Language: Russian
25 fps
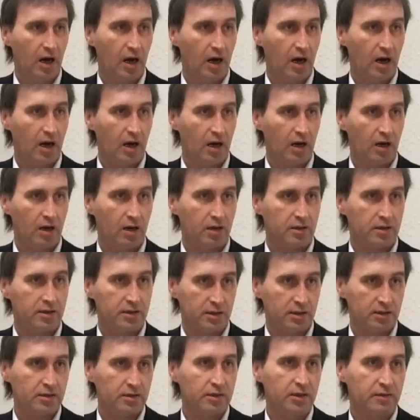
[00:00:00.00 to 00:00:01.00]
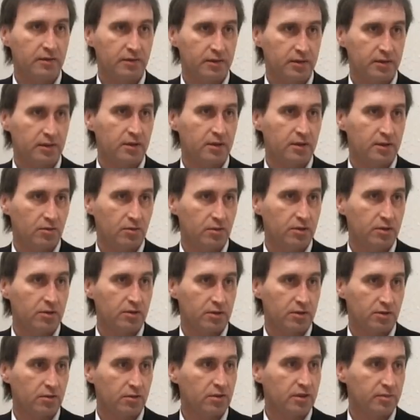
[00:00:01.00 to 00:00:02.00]
А цены на квартиры
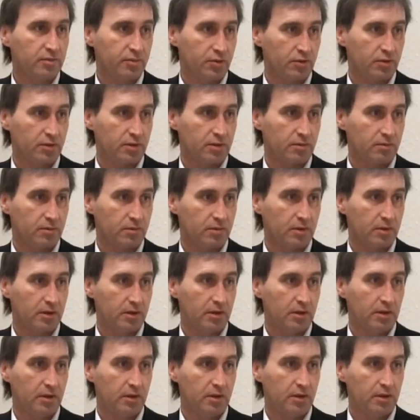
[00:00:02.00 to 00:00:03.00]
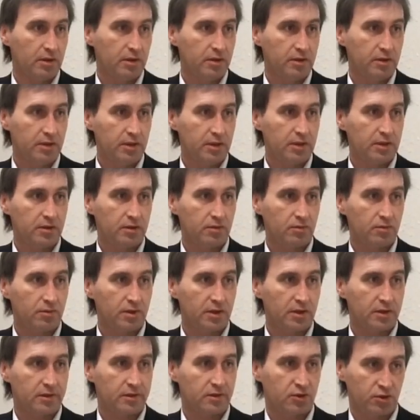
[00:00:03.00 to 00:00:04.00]
регулируются только спросом. Если у
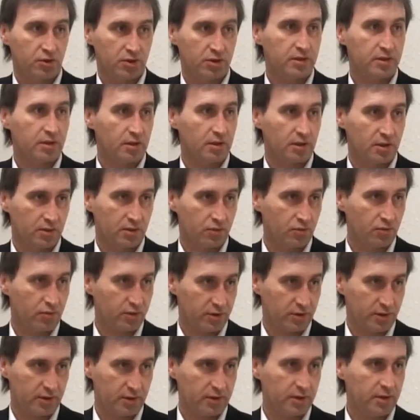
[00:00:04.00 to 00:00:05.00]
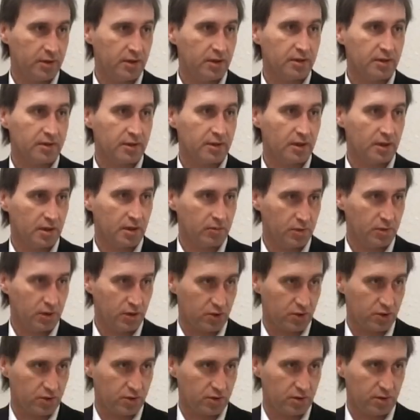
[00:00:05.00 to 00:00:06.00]
нас жизнь стала хуже, если денег стало
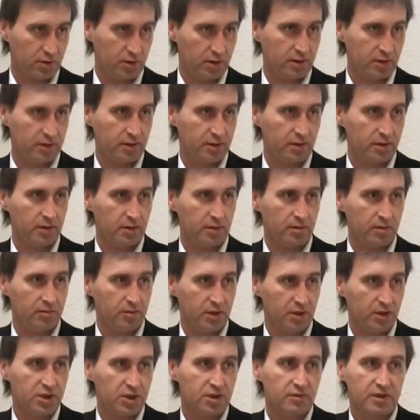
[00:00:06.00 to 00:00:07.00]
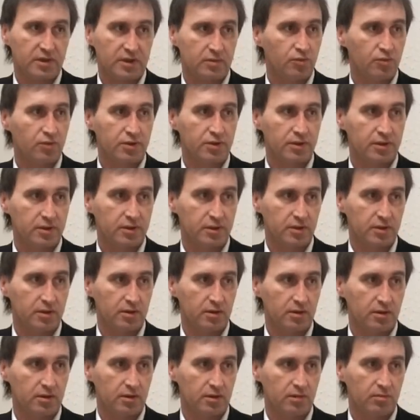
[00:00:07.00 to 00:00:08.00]
меньше, если меньше
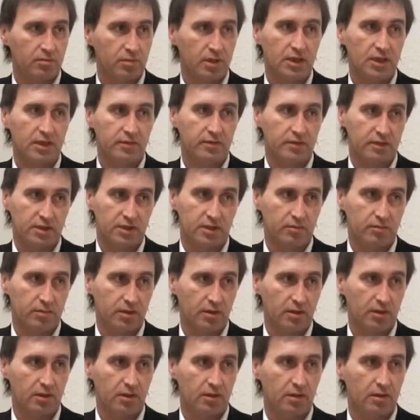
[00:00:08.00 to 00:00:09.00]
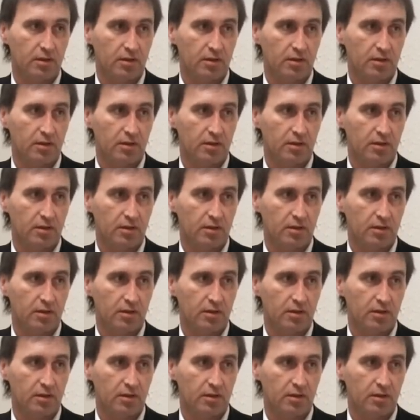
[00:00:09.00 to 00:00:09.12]
возможности баловать себя